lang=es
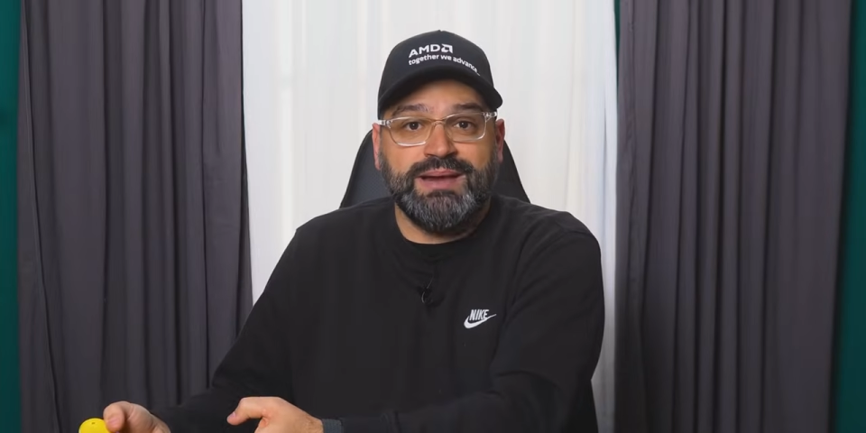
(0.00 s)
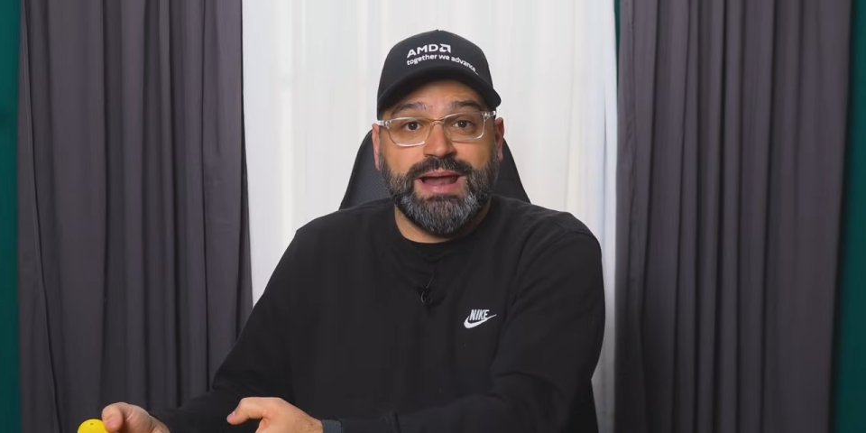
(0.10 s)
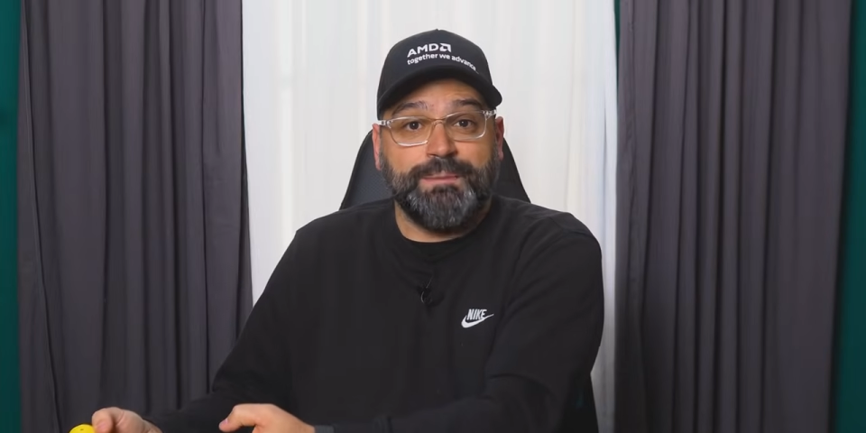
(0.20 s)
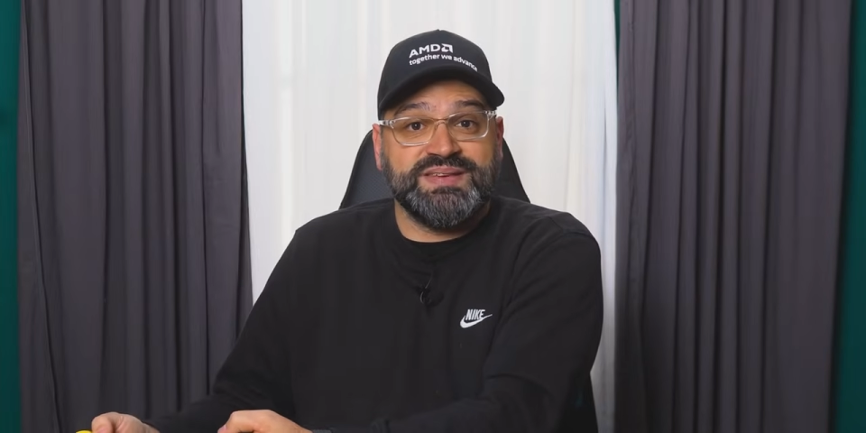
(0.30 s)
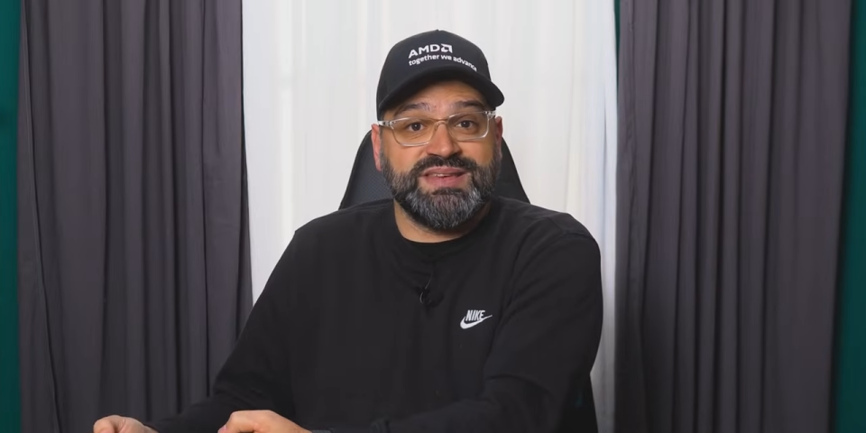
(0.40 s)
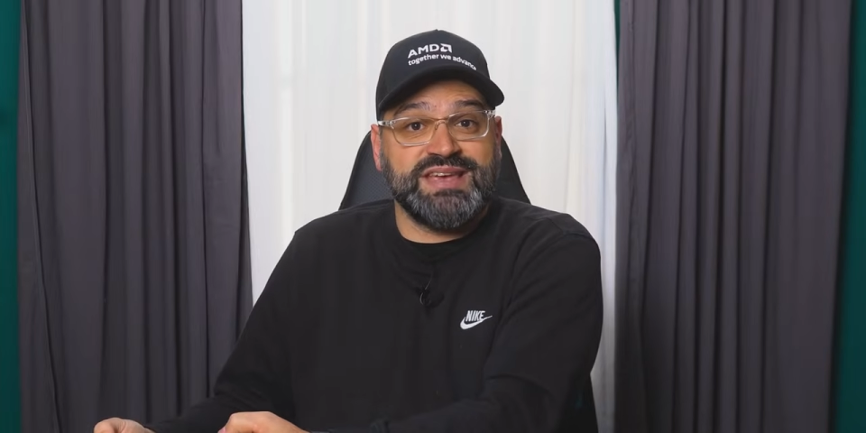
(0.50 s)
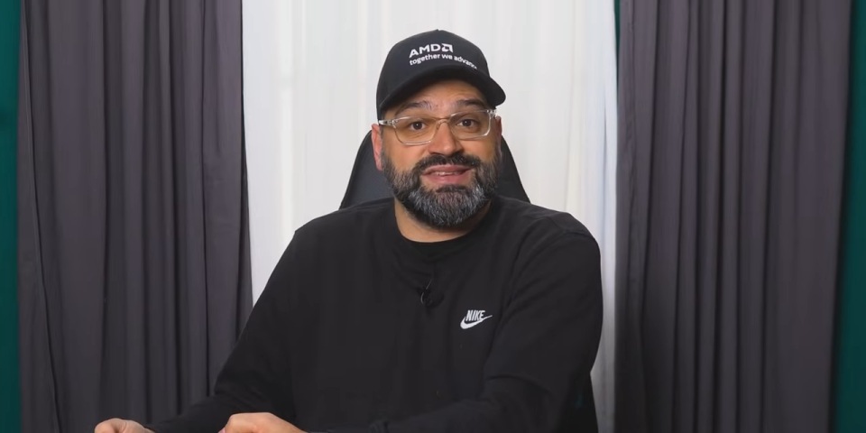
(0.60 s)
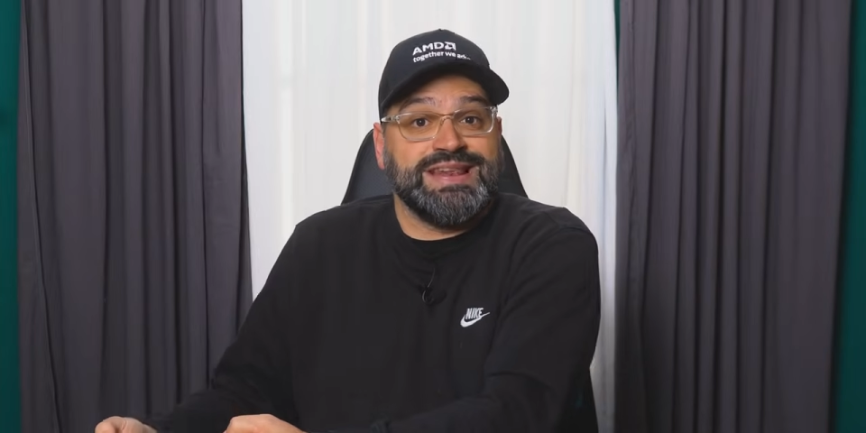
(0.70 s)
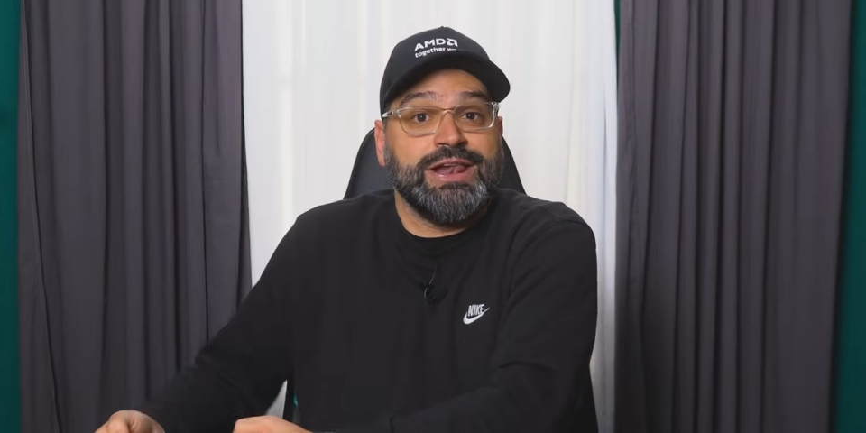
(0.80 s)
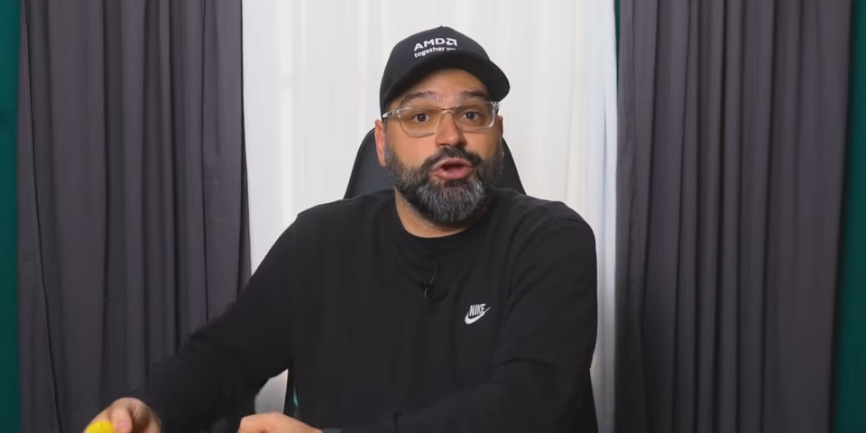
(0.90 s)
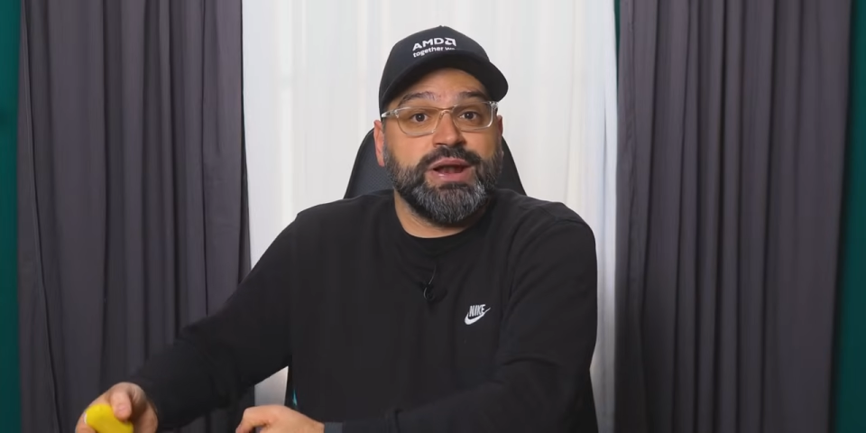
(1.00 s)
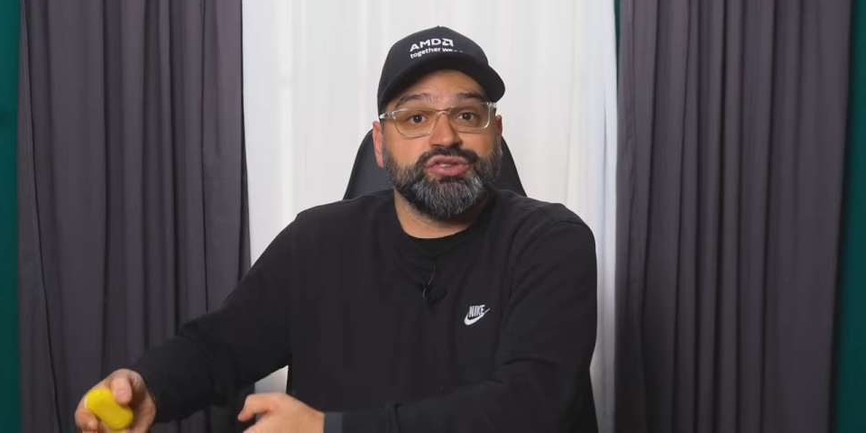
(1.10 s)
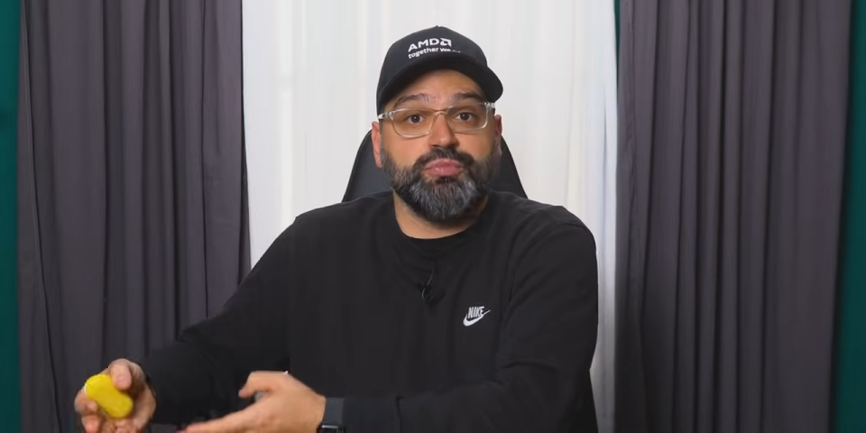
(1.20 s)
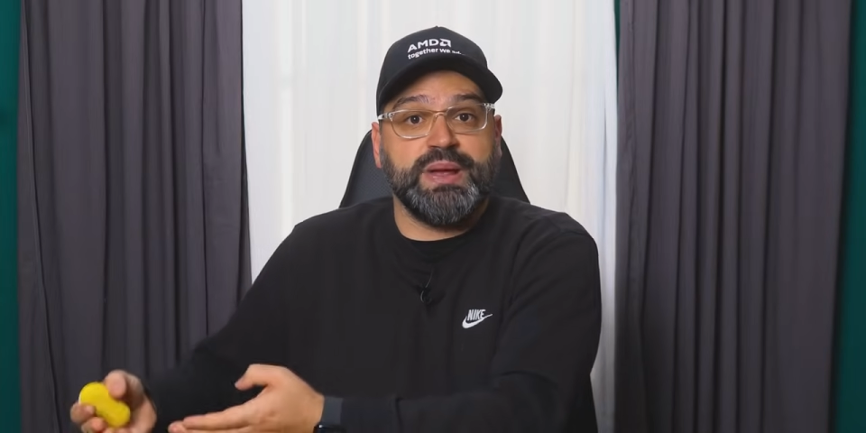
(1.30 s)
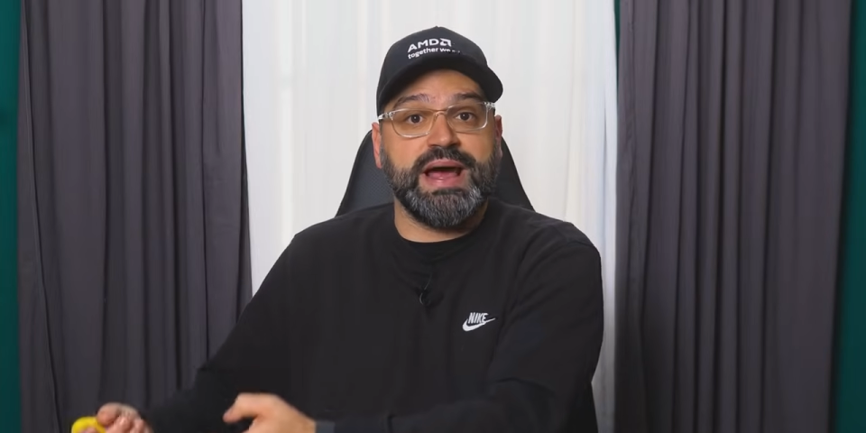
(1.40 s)
las PCs las logran
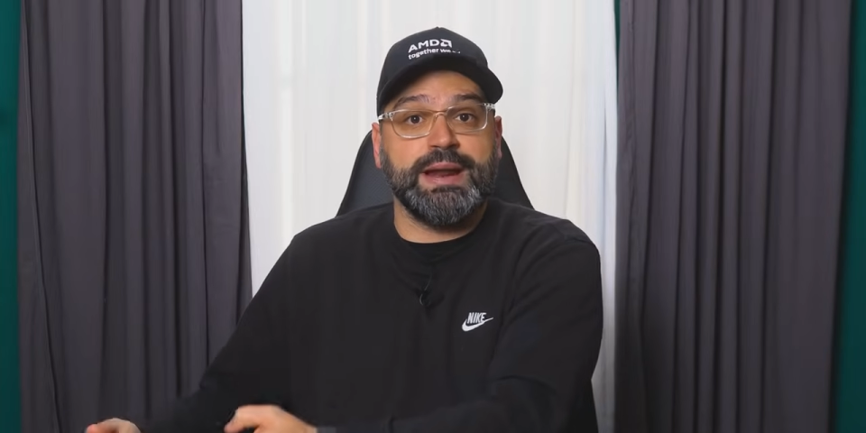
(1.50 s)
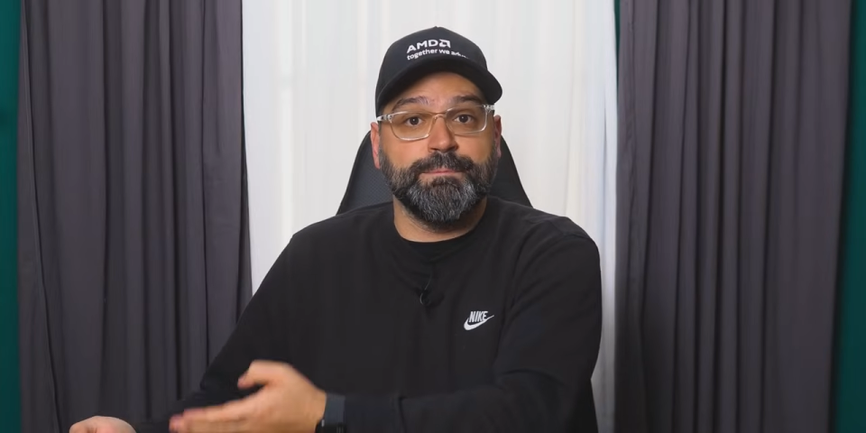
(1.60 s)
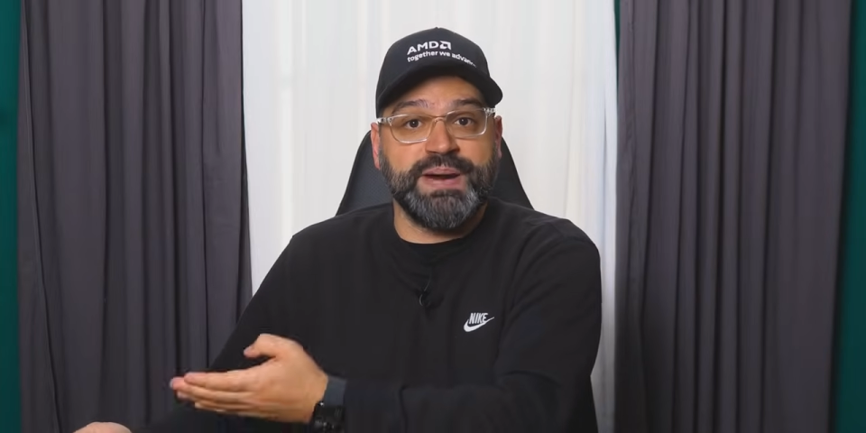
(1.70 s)
superar en